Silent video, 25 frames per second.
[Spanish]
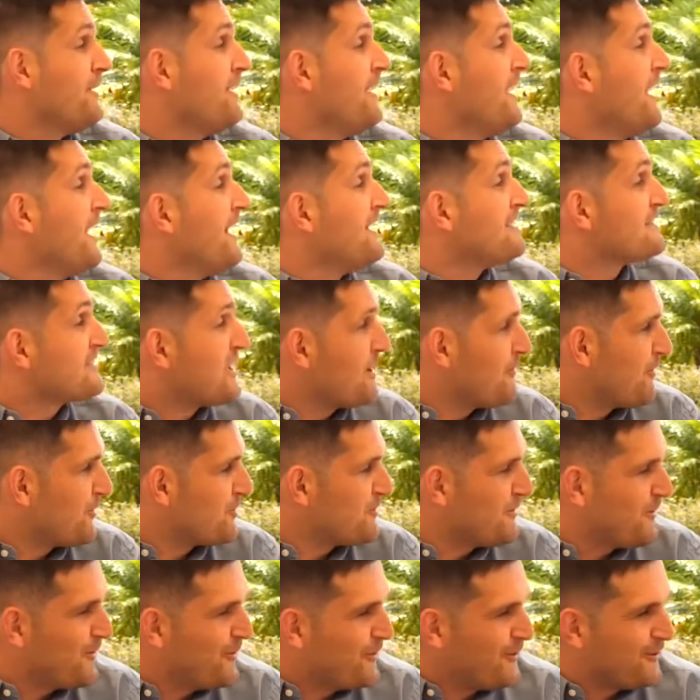El sábado
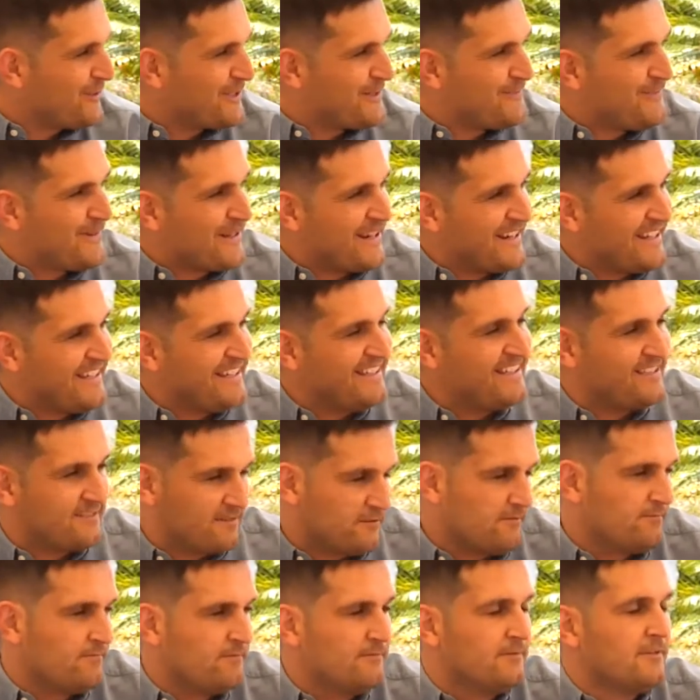noche vienen dos o tres parejitas,
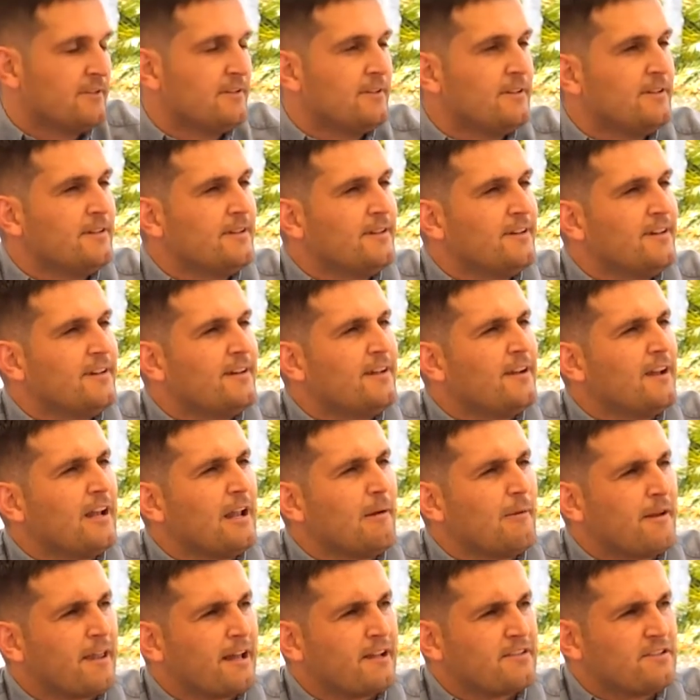son. La
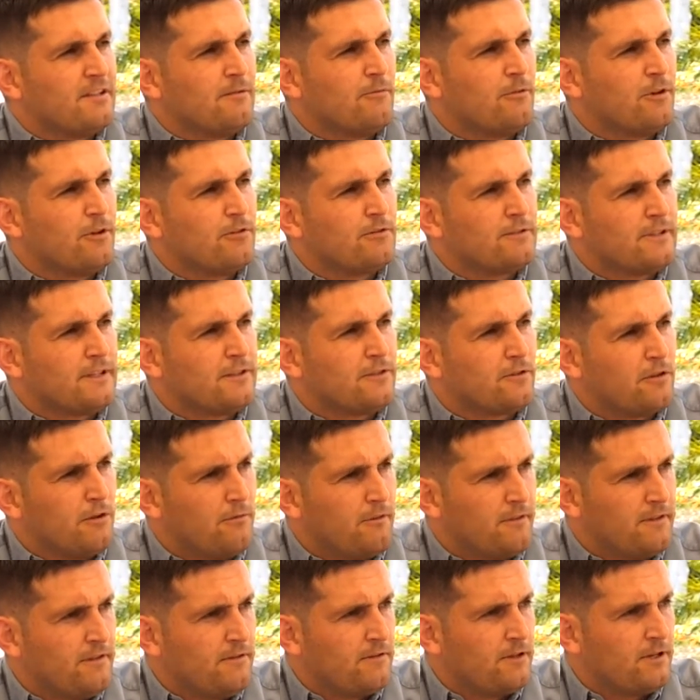verdad que sí, muy contento con los
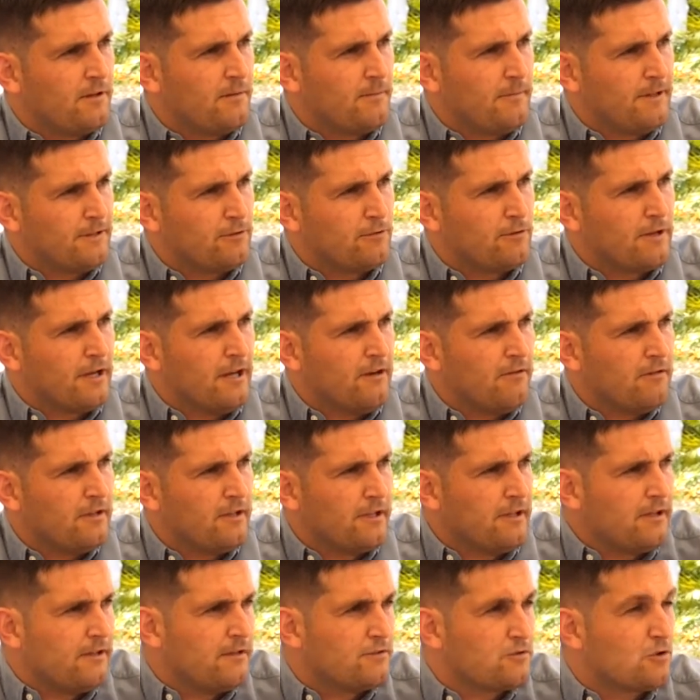vecinos que me ha tocado
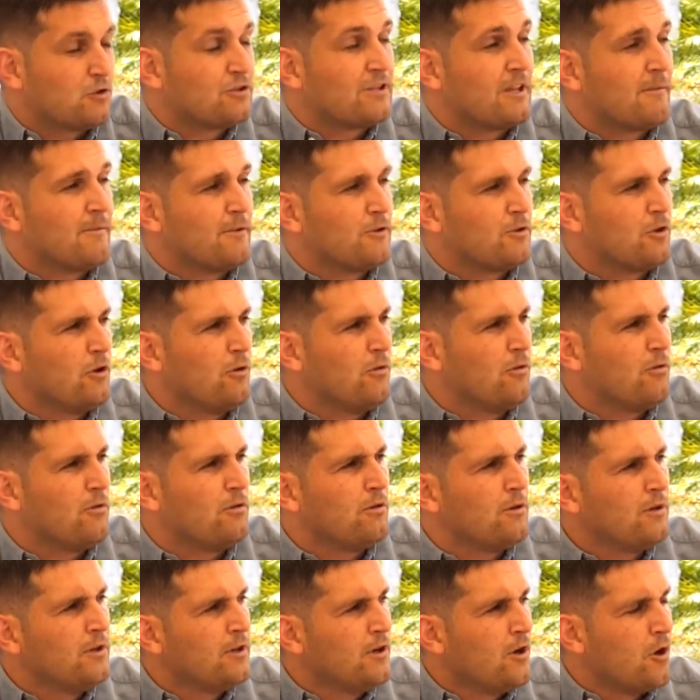y son también todos
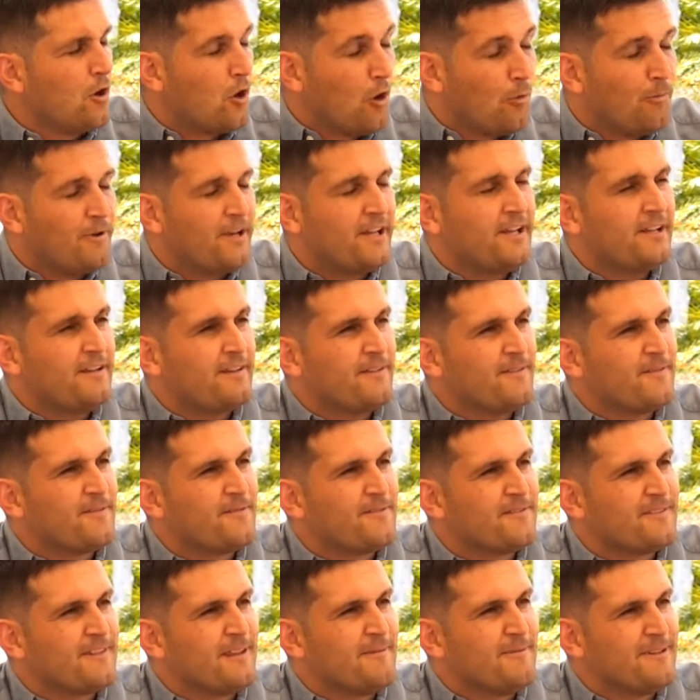jóvenes,
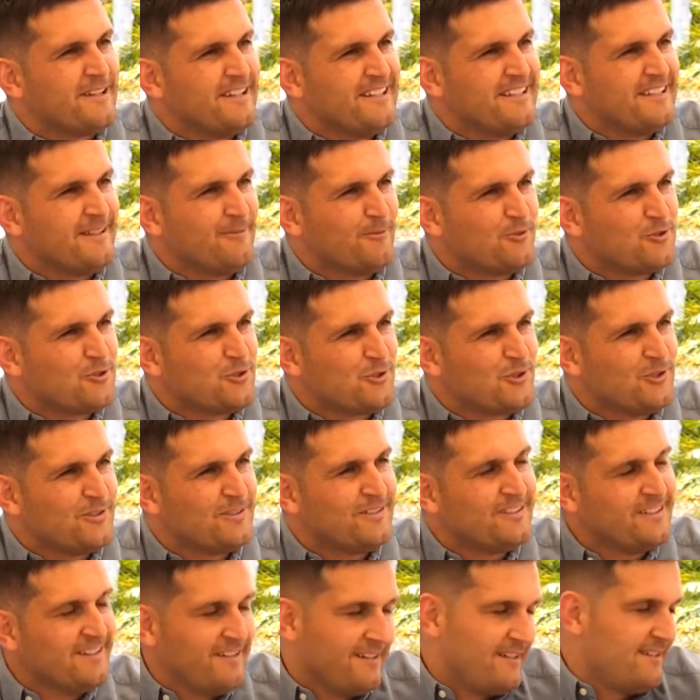de mi quinta mucho,
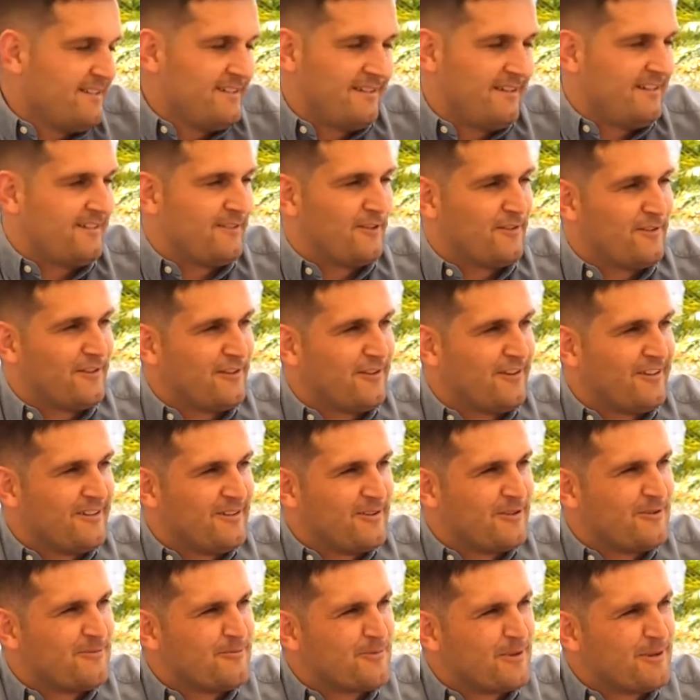entonces no hay
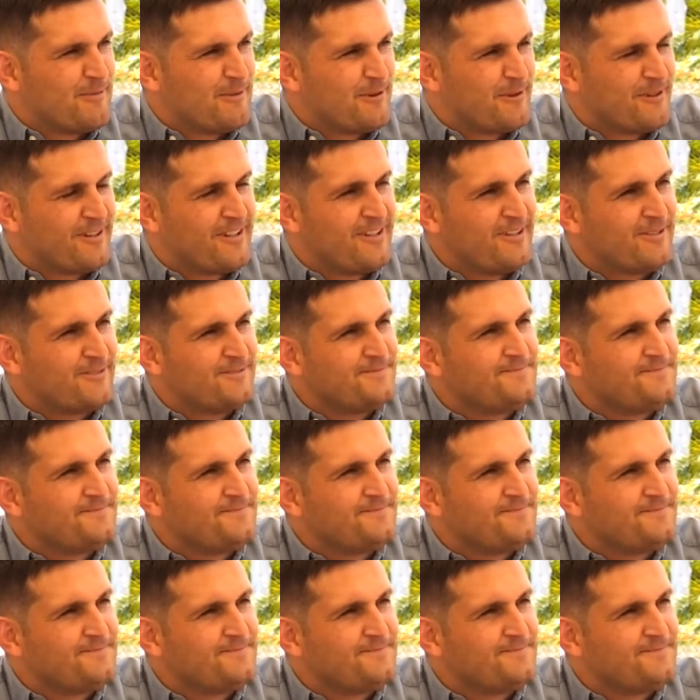ningún problema con ellos.